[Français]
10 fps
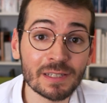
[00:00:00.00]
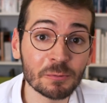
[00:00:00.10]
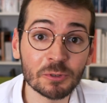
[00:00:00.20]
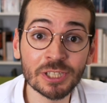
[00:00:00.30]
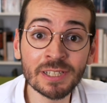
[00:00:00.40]
des
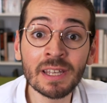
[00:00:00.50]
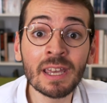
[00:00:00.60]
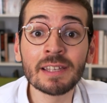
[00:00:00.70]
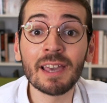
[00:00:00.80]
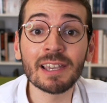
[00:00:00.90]
congés,
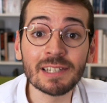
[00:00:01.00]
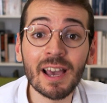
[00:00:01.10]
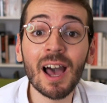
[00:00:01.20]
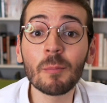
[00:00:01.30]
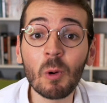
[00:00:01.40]
car il est
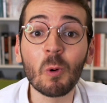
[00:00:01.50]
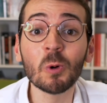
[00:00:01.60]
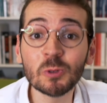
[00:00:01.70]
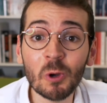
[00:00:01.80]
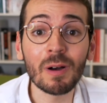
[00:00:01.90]
rarement
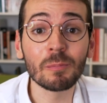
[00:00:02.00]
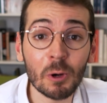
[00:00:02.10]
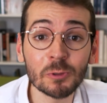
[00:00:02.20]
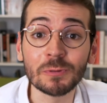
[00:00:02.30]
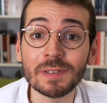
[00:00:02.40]
autant
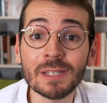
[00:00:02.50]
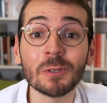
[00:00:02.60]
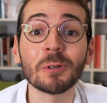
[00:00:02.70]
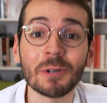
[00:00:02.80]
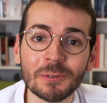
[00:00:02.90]
importuné
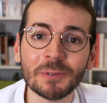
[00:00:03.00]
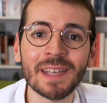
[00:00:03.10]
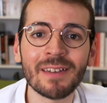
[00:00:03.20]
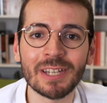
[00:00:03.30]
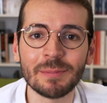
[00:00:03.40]
que quand il ne ne
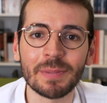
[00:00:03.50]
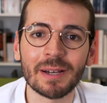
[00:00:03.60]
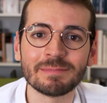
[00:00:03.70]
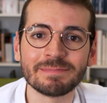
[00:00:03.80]
travaille pas.